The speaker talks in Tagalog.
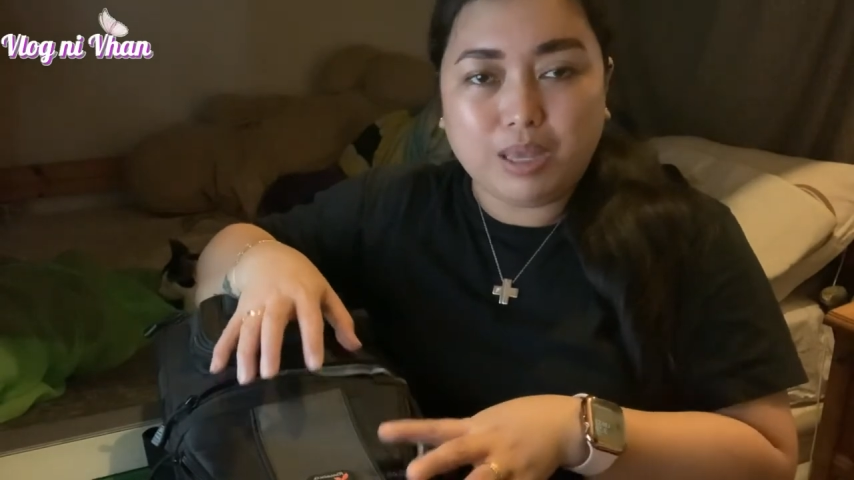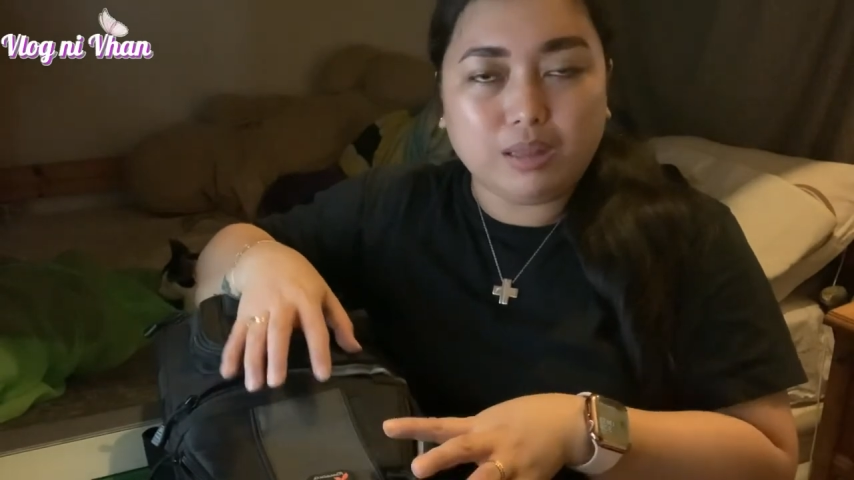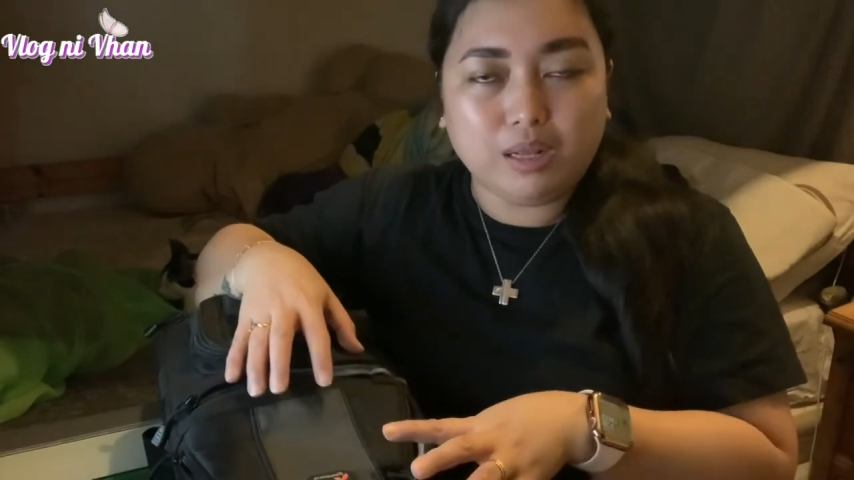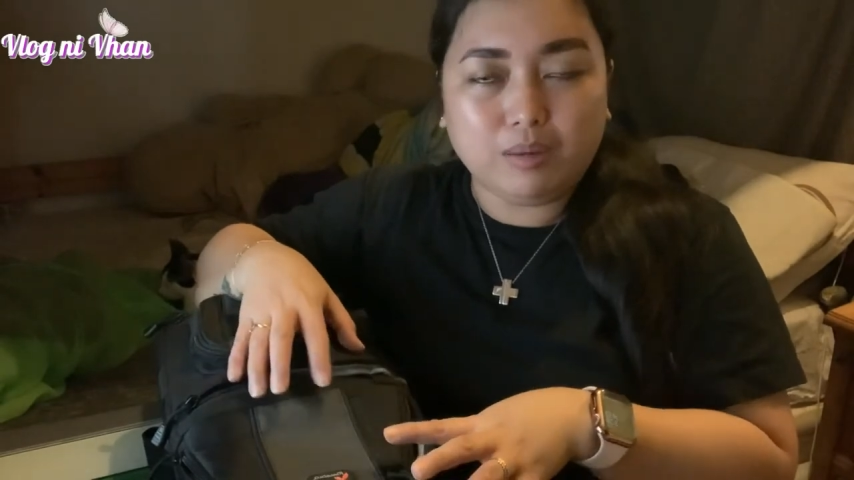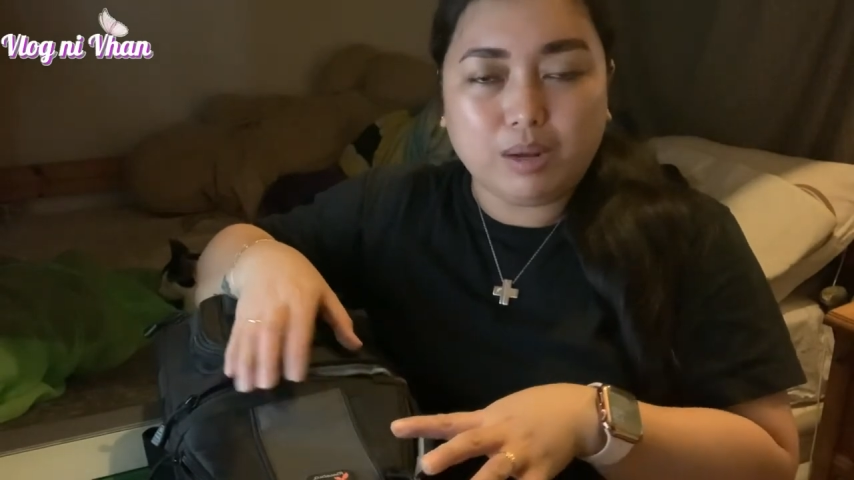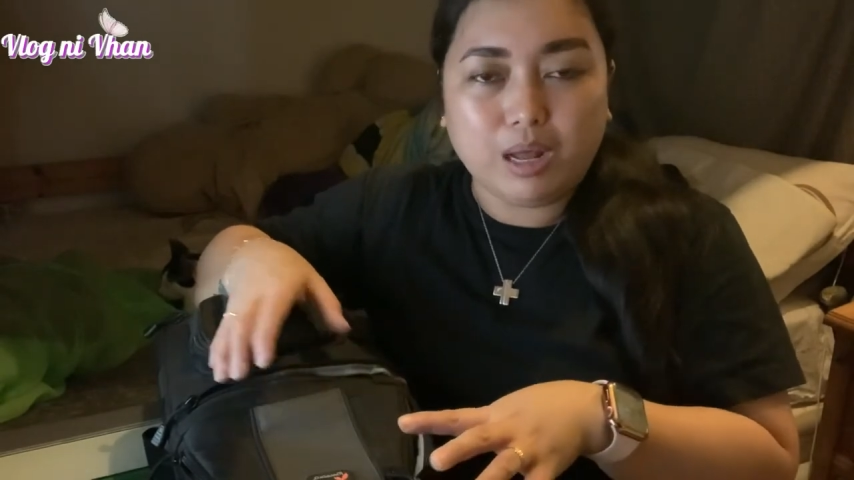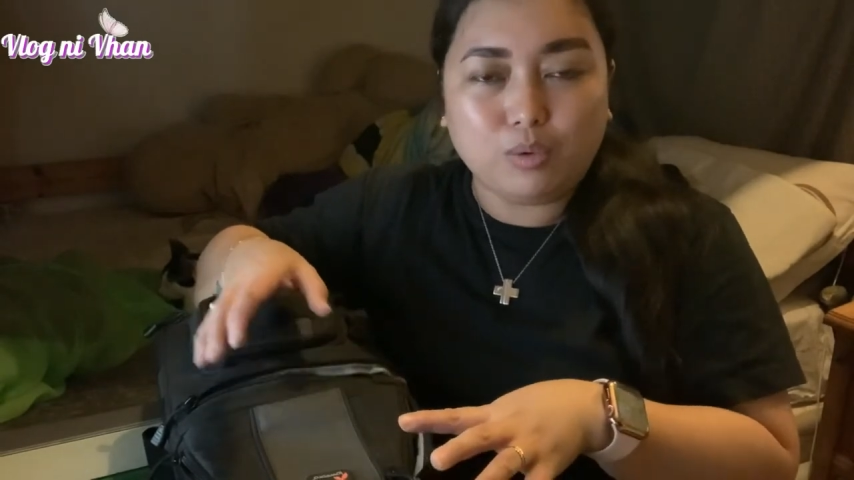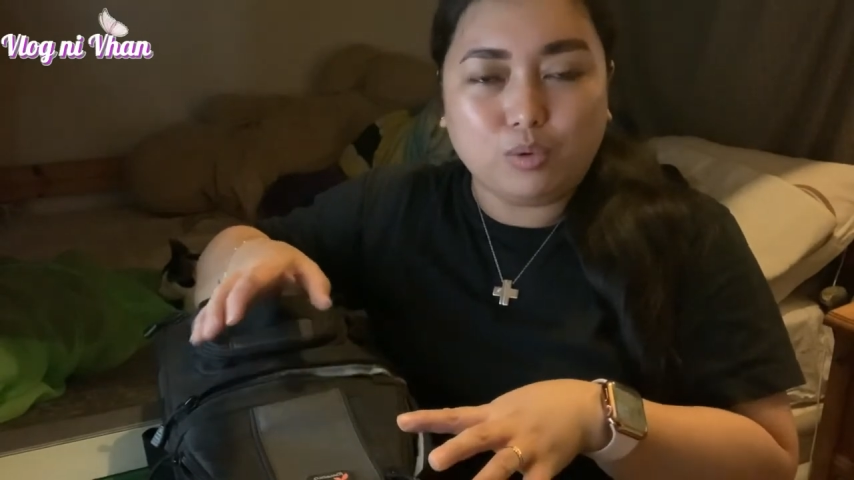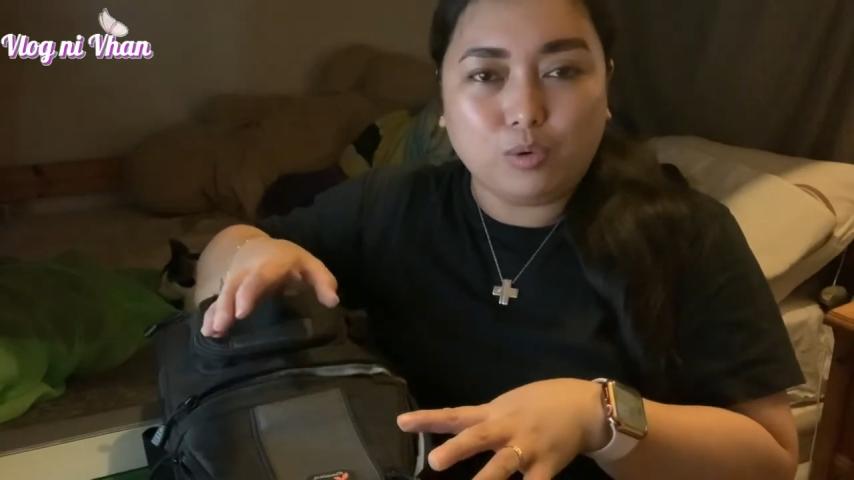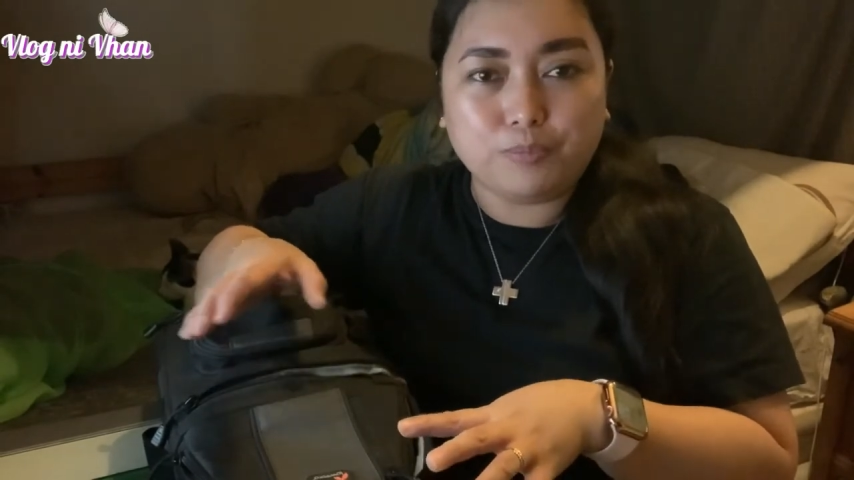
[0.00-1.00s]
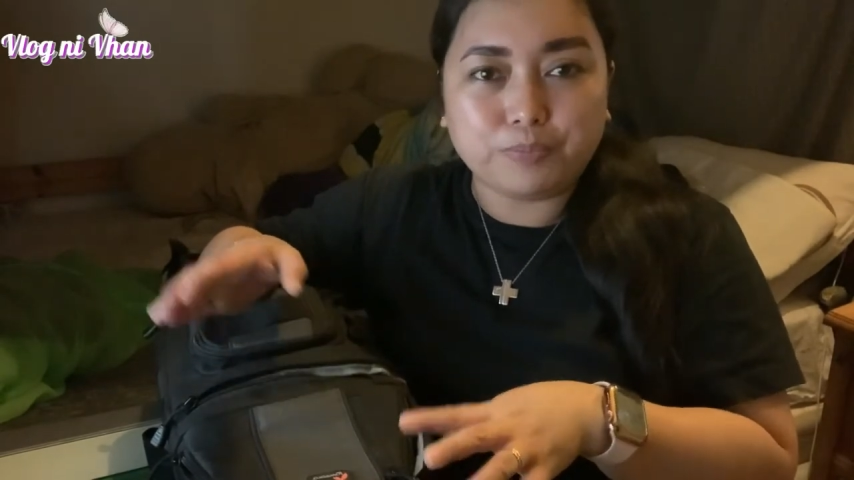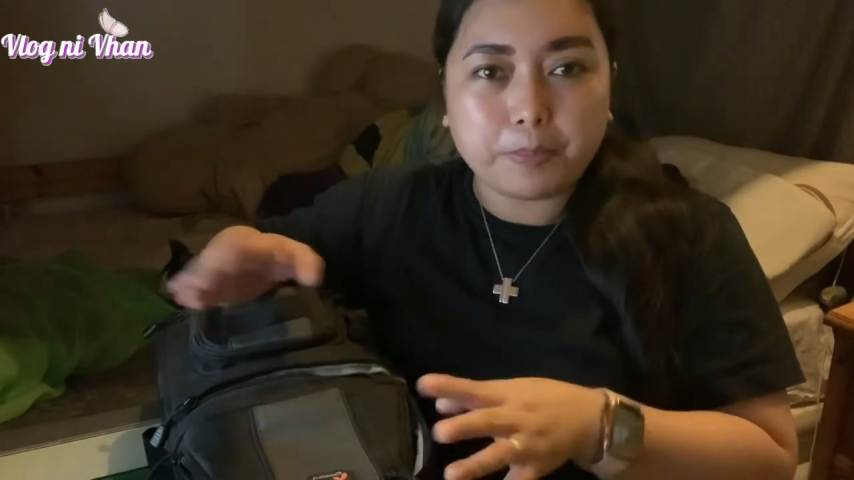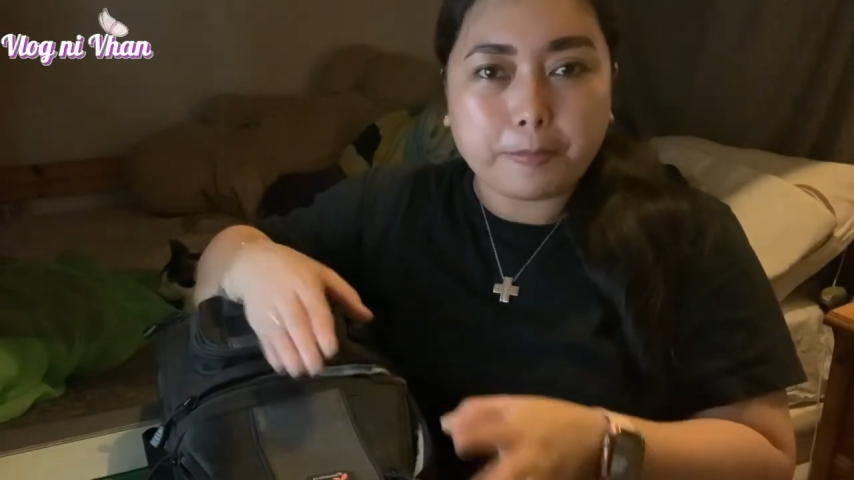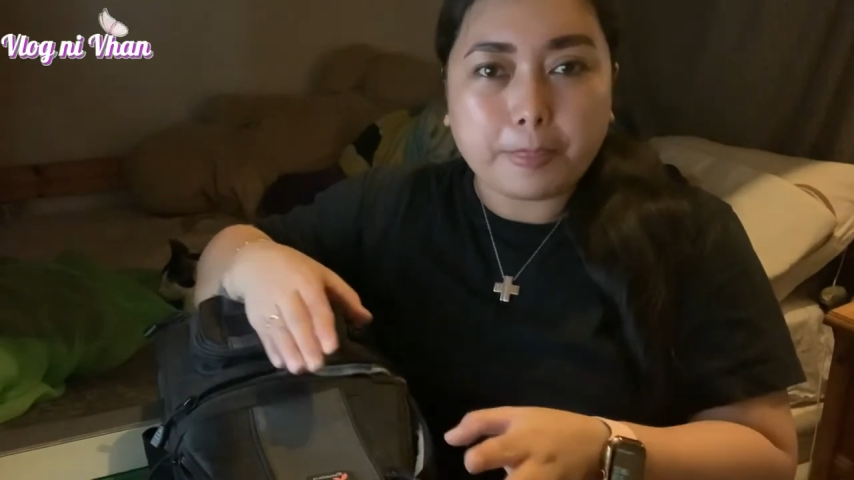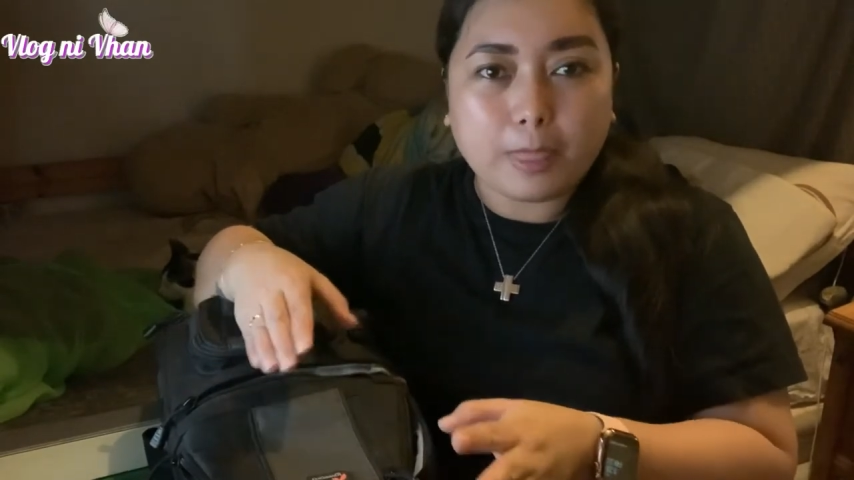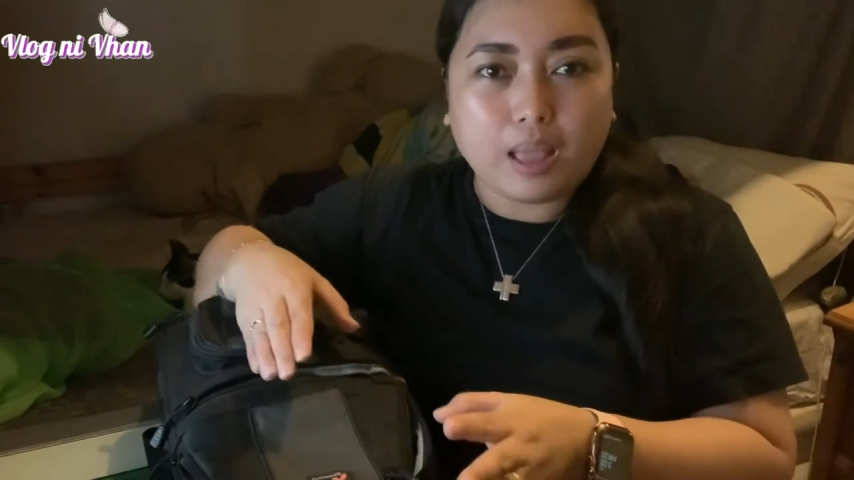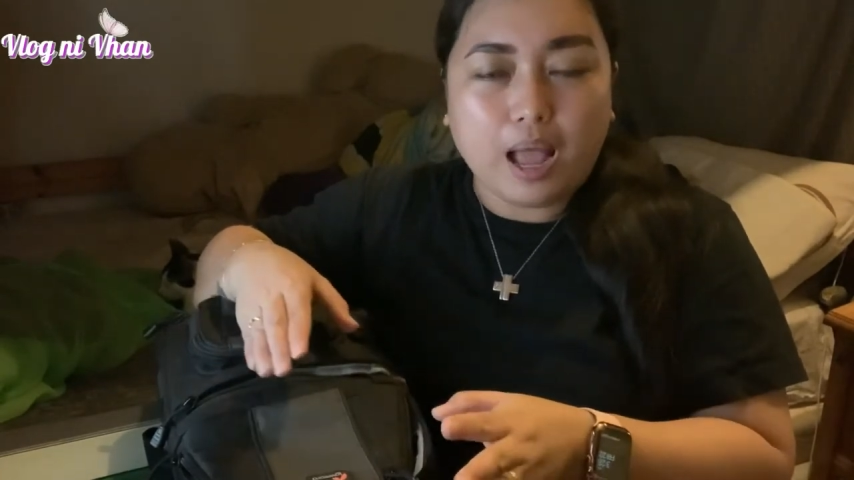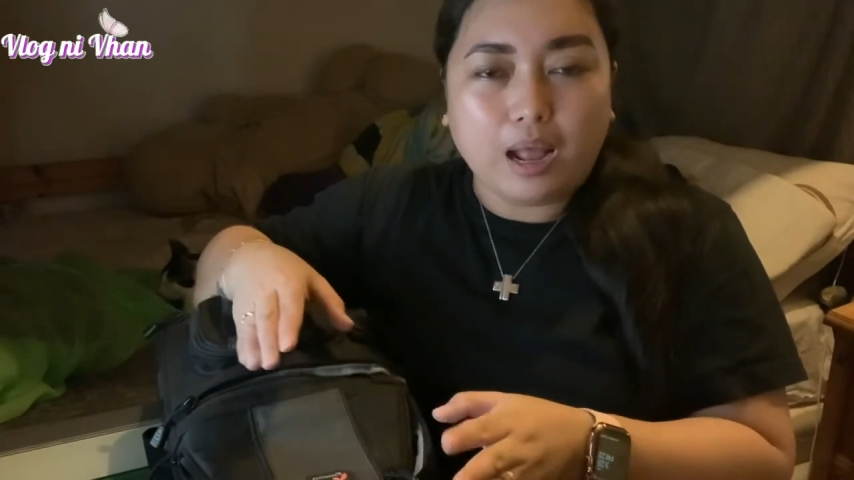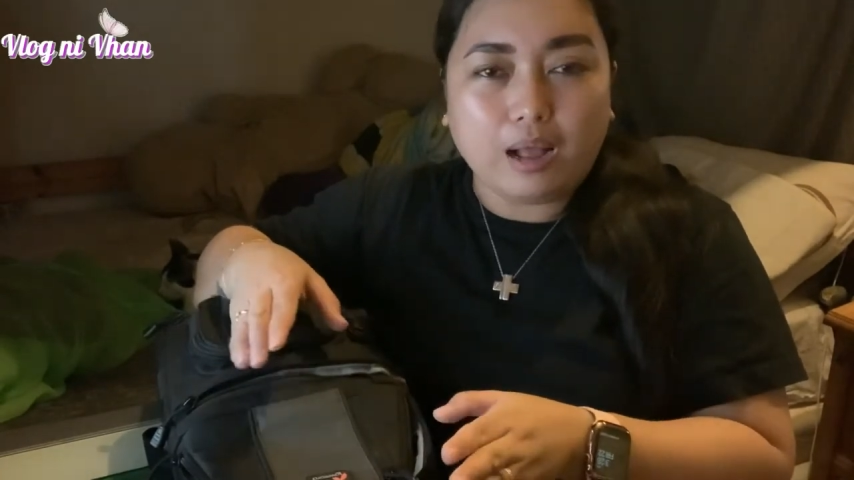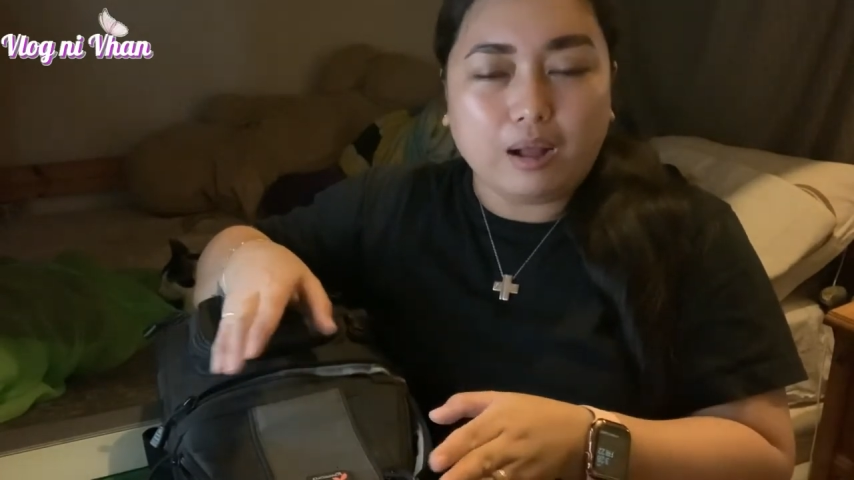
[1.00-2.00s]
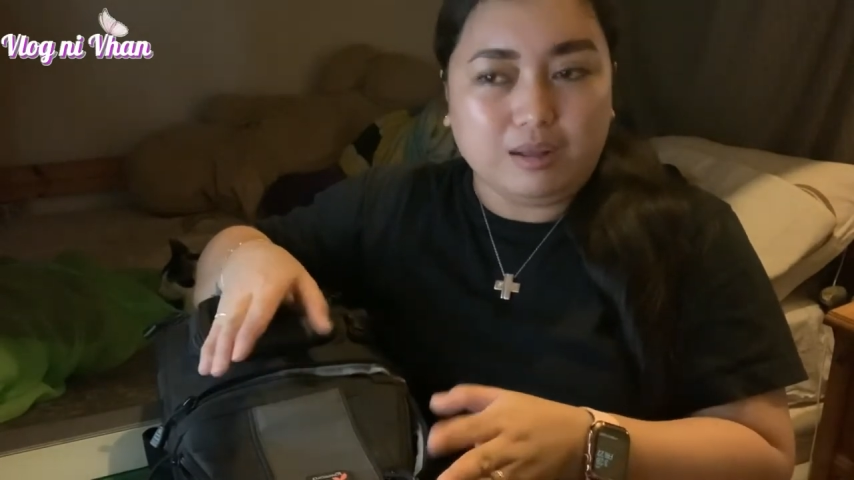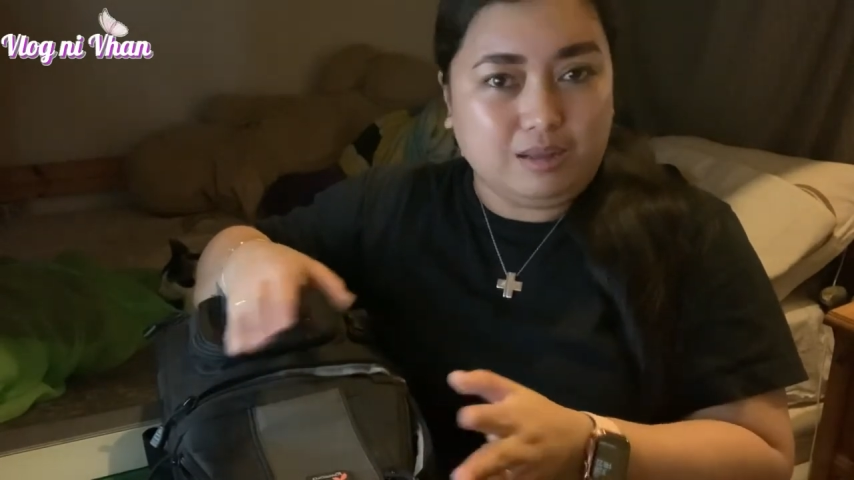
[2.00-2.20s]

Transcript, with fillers: hindi naman ako uh,